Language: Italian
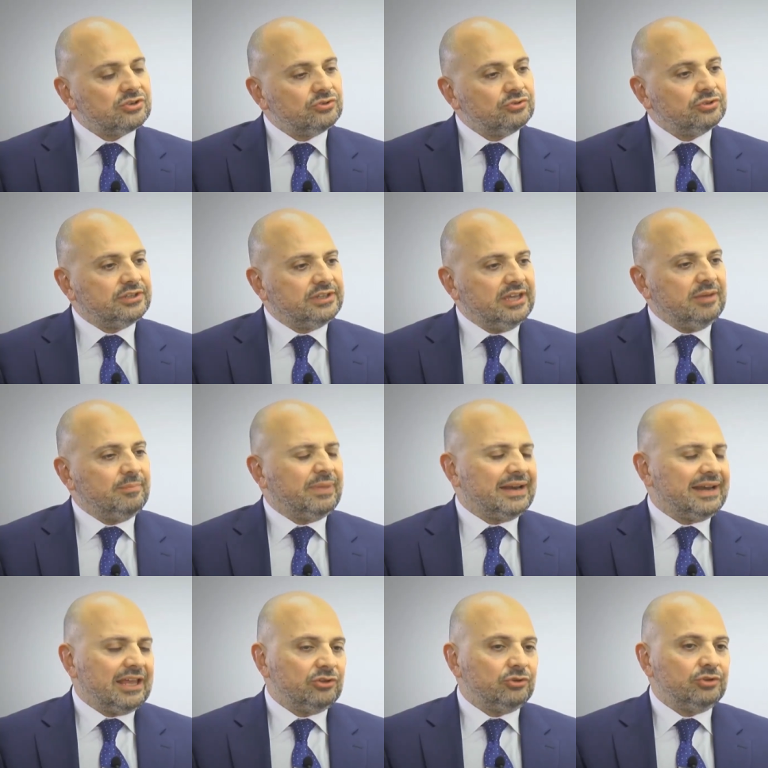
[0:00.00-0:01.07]
Secondo te,
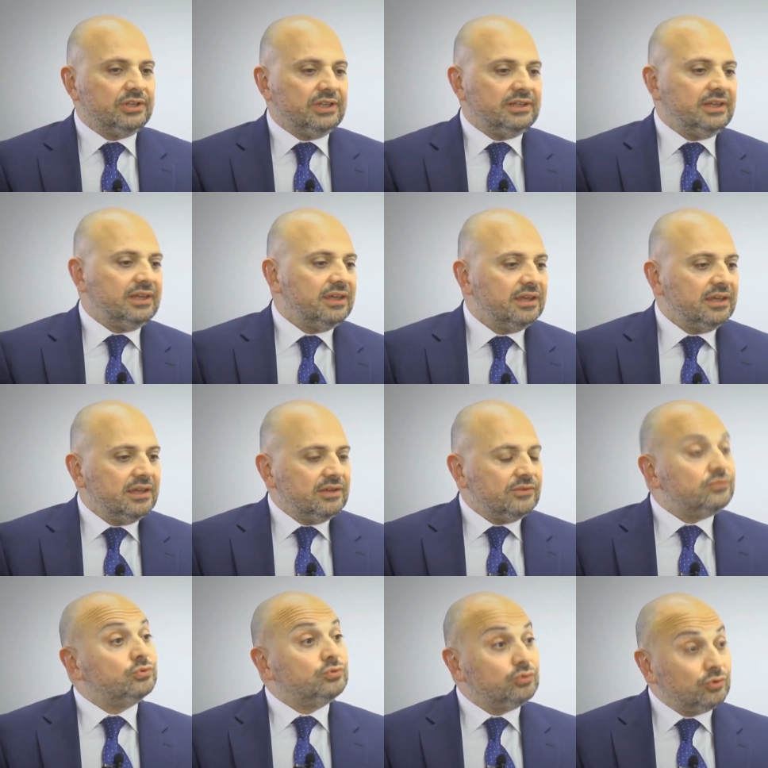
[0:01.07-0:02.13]
parlando di, di
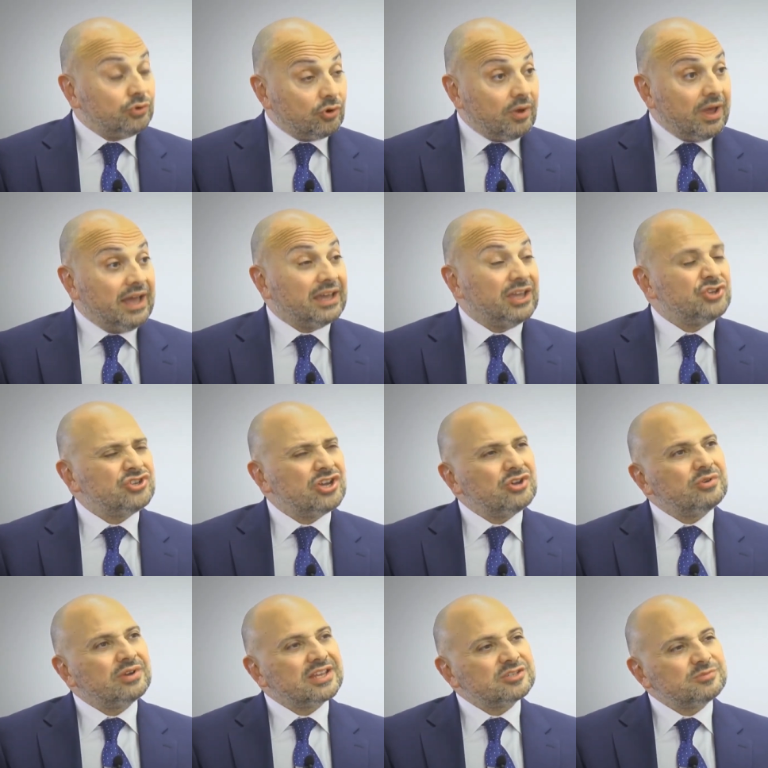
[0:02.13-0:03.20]
futuro anche, c'è
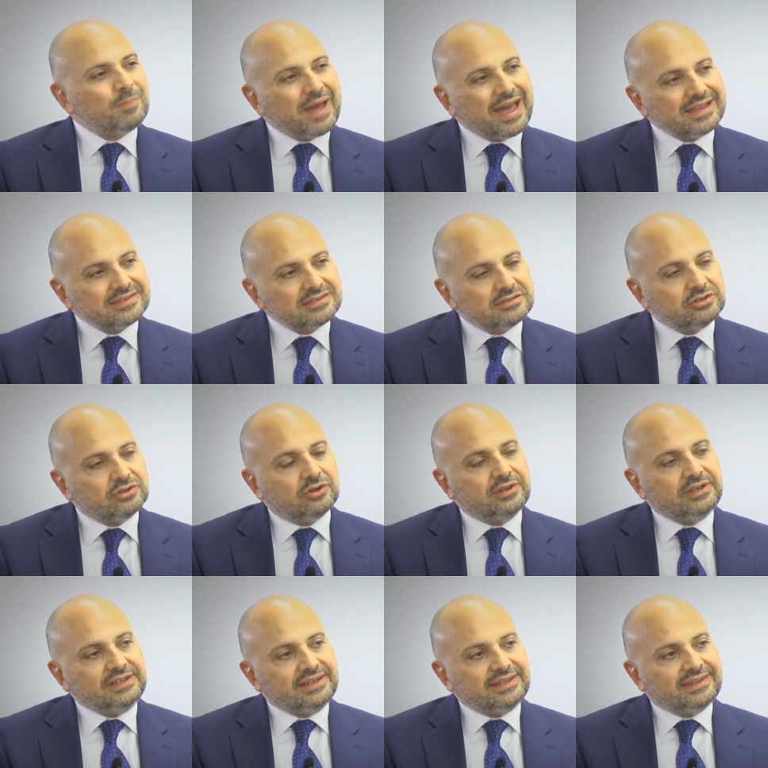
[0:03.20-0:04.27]
ancora spazio
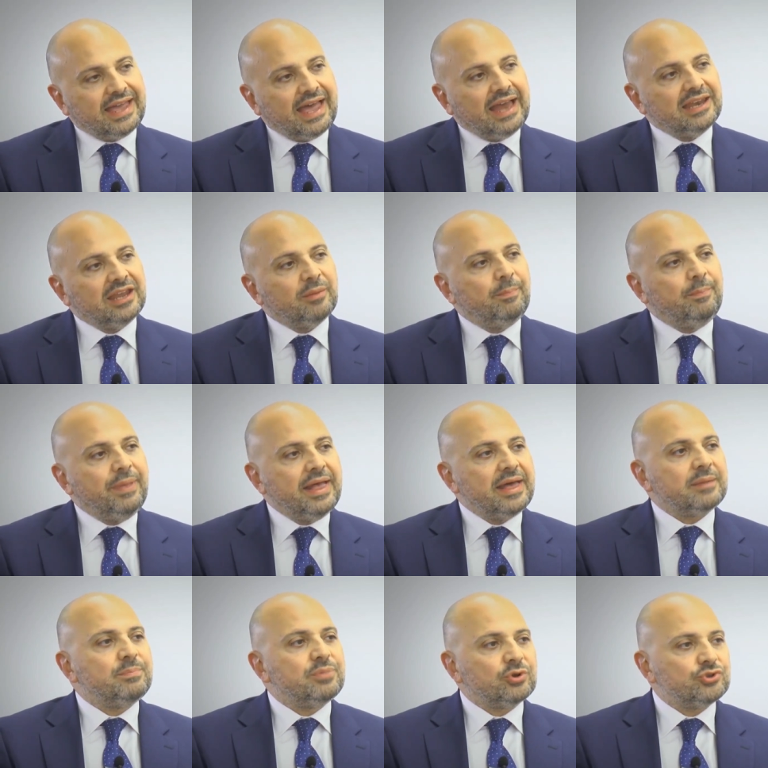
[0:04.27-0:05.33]
in Italia
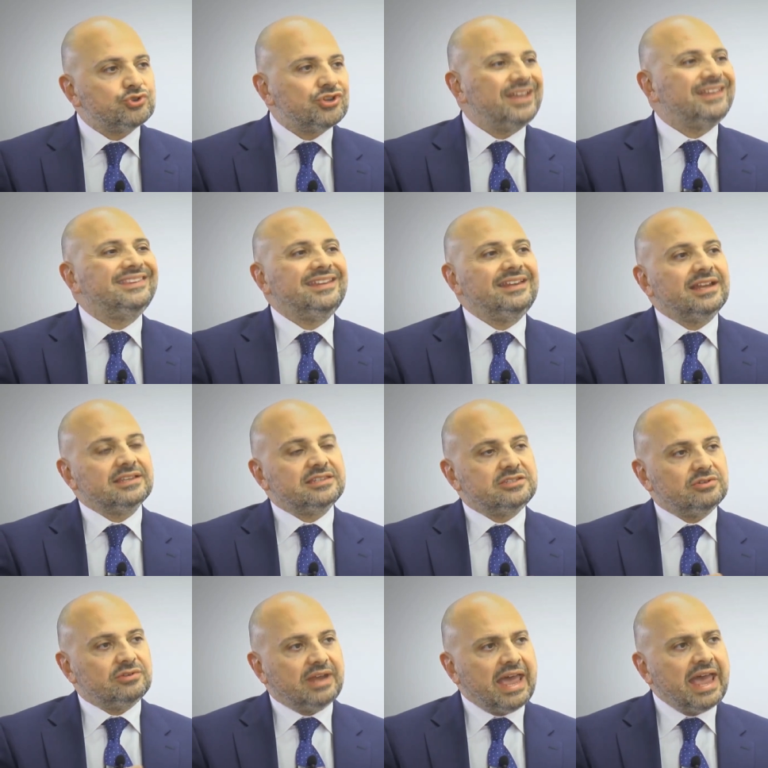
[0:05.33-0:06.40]
per progetti
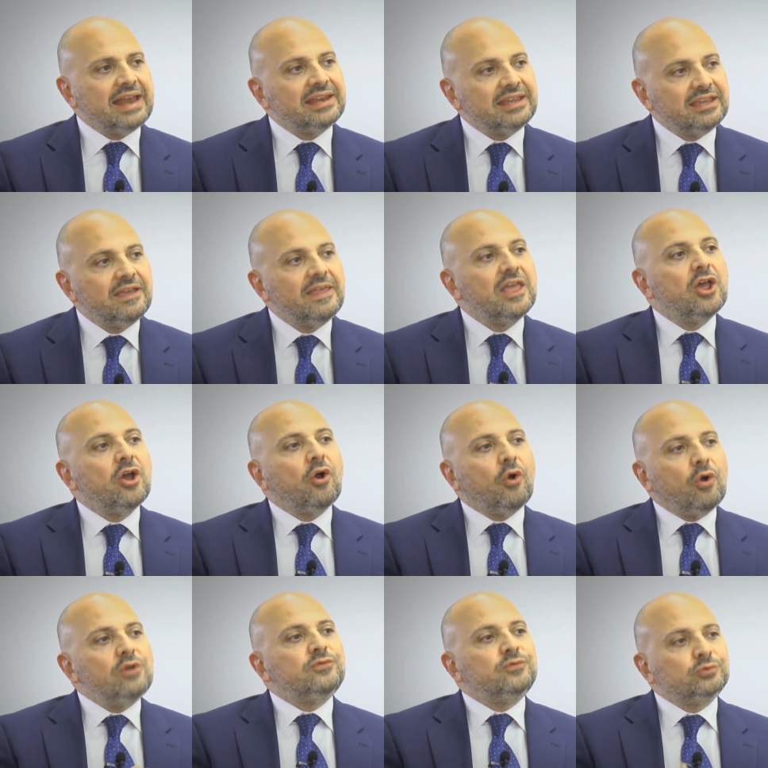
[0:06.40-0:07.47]
nazionali
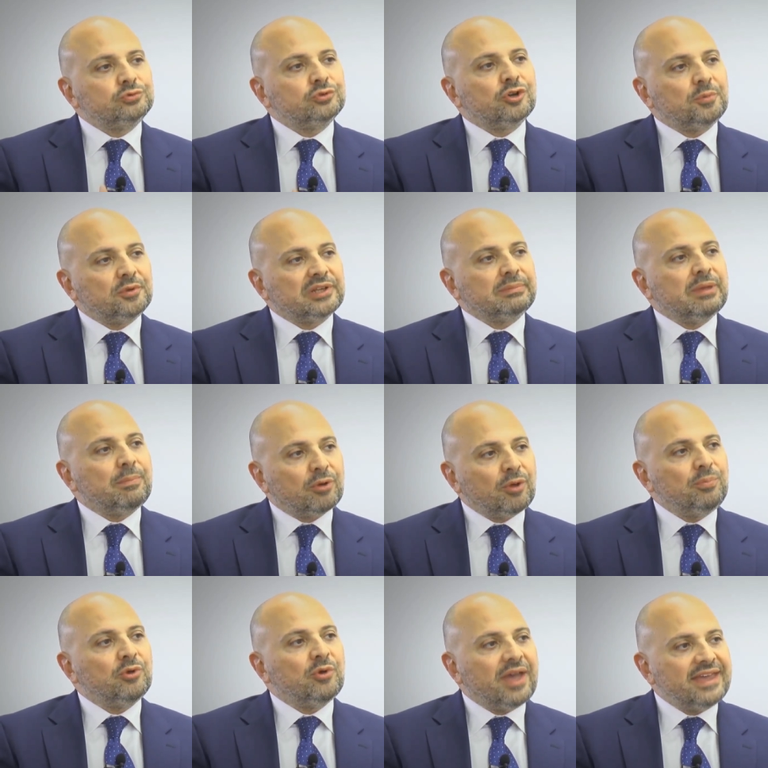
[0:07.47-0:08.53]
o il futuro potrebbe
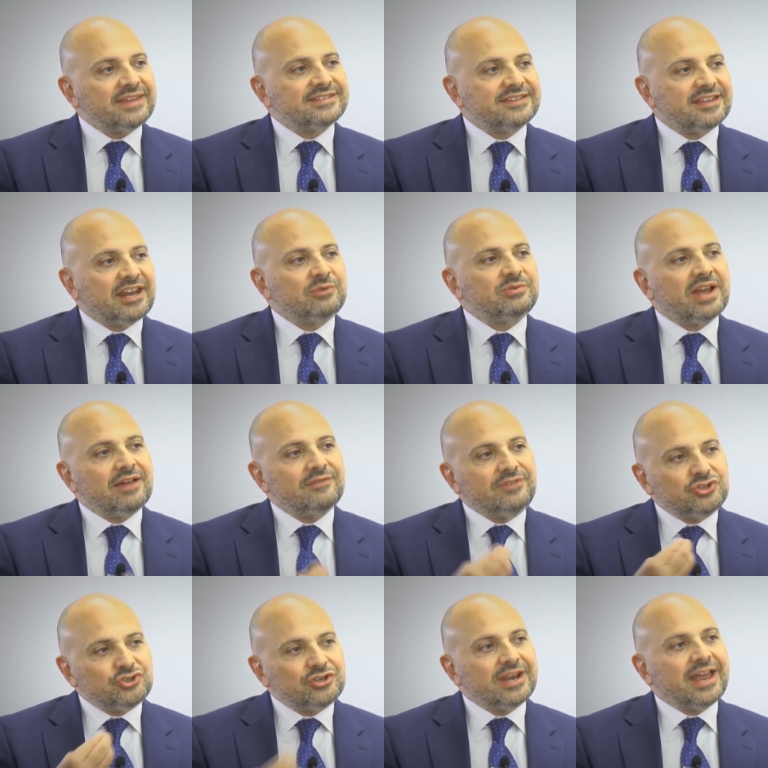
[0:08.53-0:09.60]
proprio essere una
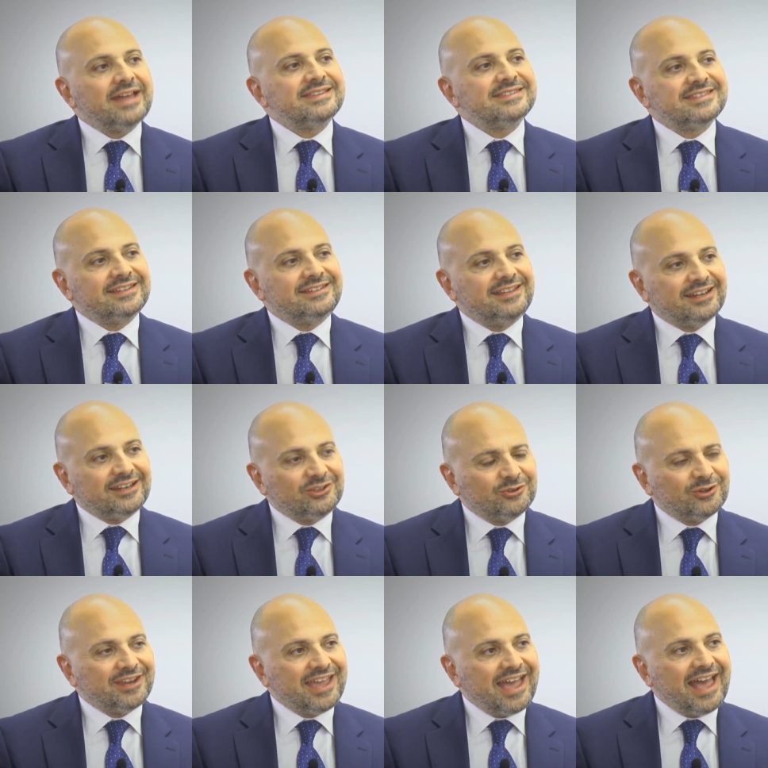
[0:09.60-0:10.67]
vicinanza
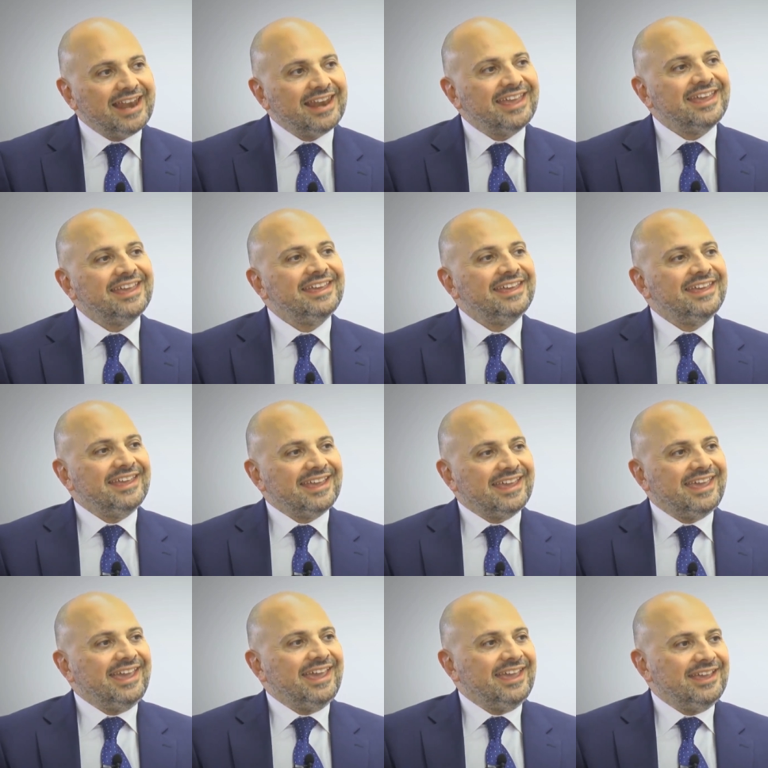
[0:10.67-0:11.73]
territoriale
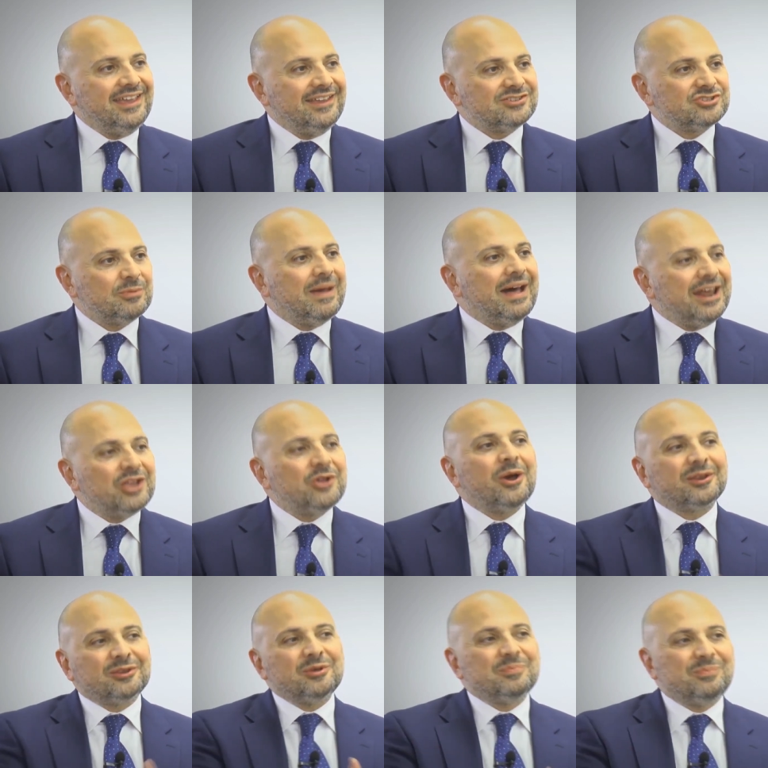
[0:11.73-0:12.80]
che insomma
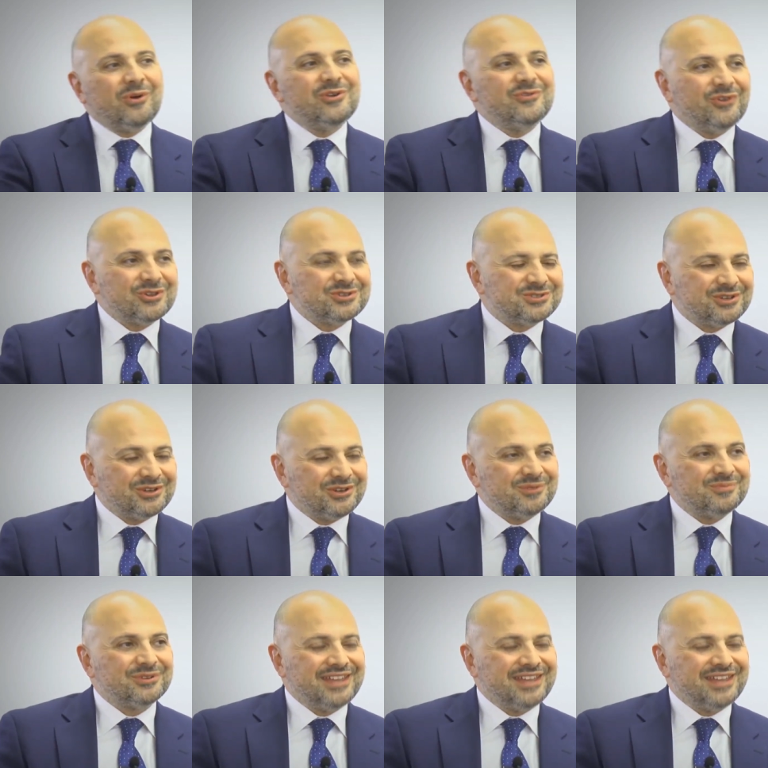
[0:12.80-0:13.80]
ricorda un po' il vostro